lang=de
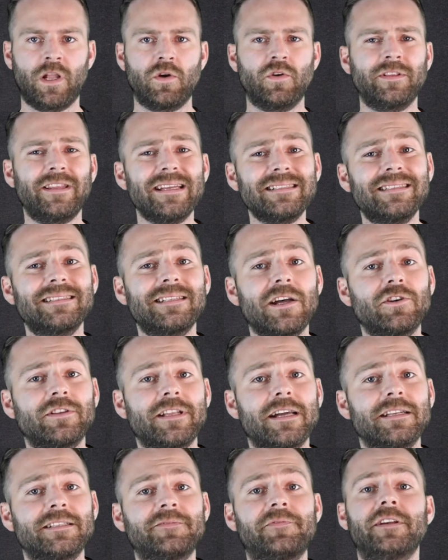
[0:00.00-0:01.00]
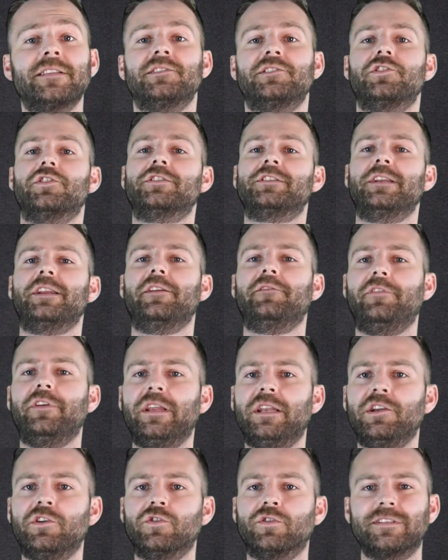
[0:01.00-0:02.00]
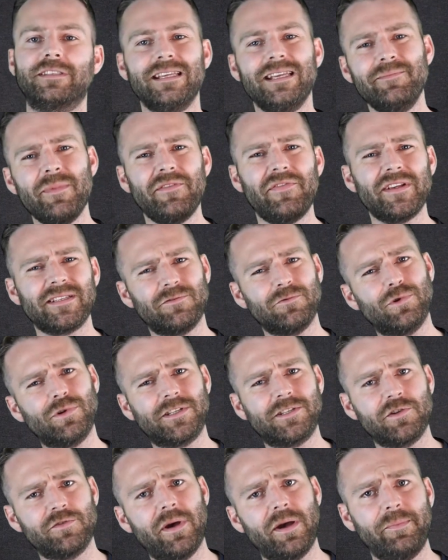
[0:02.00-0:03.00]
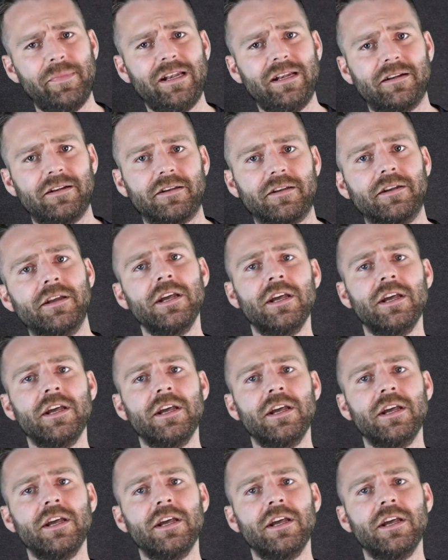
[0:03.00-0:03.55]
Und das ist auch das, was ich euch in den Videos immer versuche zu übermitteln.